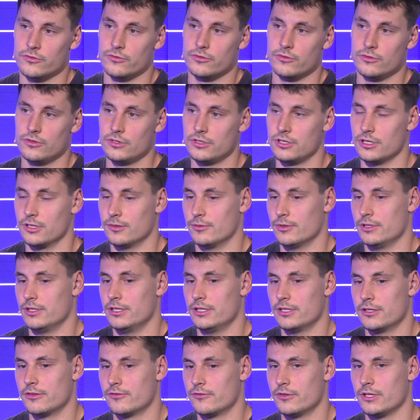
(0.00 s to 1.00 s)
gefühlt, aber
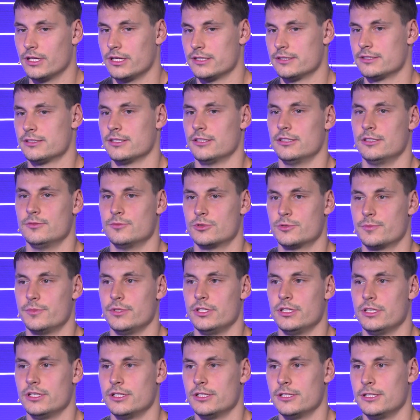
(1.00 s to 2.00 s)
irgendwie hat es dann im
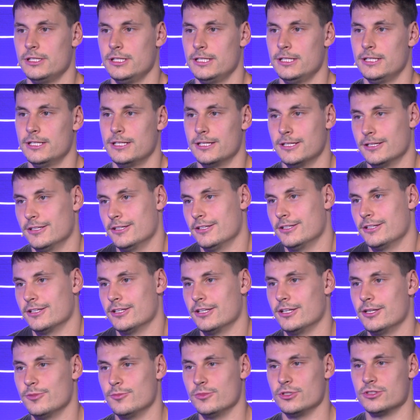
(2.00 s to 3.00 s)
Spiel äh,
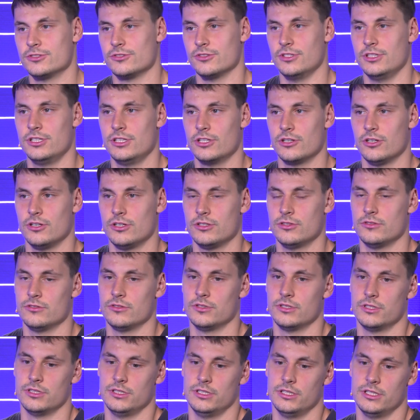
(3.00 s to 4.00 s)
dann eben nicht so hingehaut
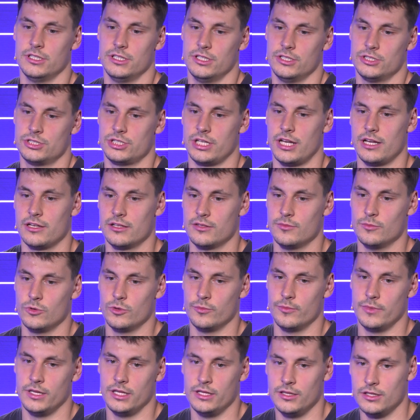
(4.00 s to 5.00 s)
oder in den entscheidenden
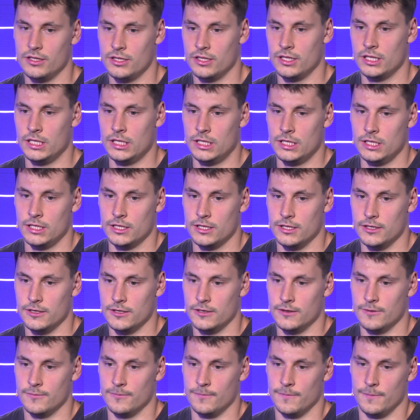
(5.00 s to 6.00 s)
Momenten
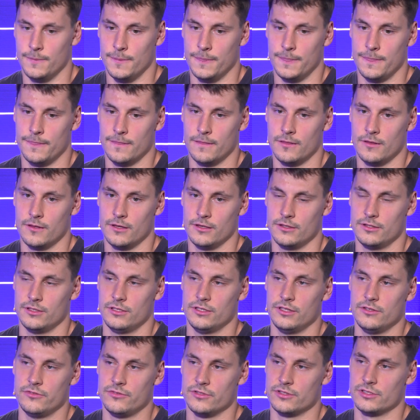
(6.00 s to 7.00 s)
ähm, hat die
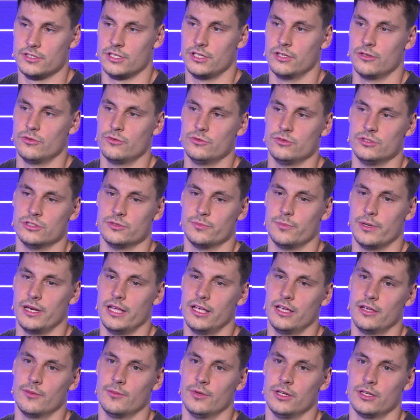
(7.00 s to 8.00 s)
Defense halt ein gutes
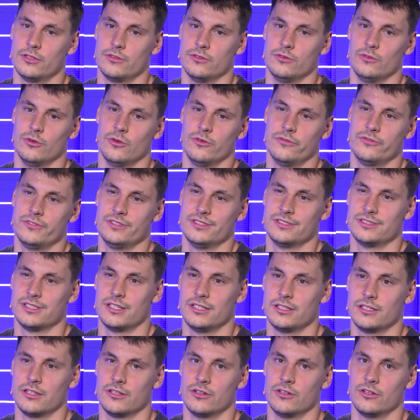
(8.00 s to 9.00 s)
Play gemacht und oft ist
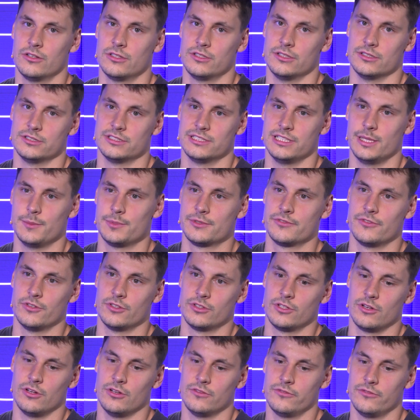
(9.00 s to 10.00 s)
halt dann auch das
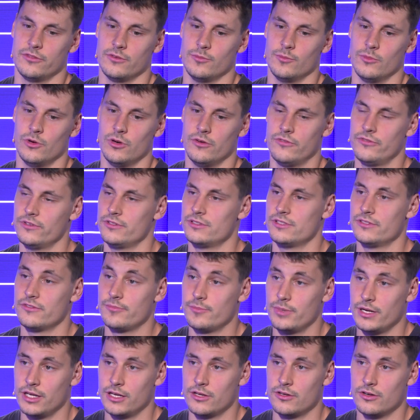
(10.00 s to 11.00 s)
Selbstvertrauen vom Offensive
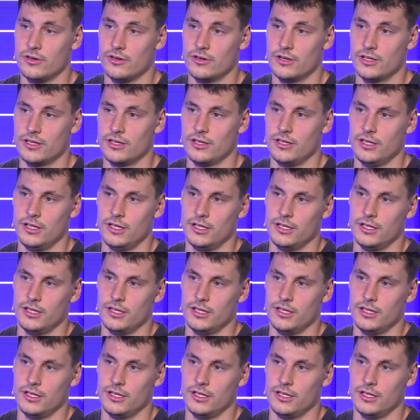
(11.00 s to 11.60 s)
Play Caller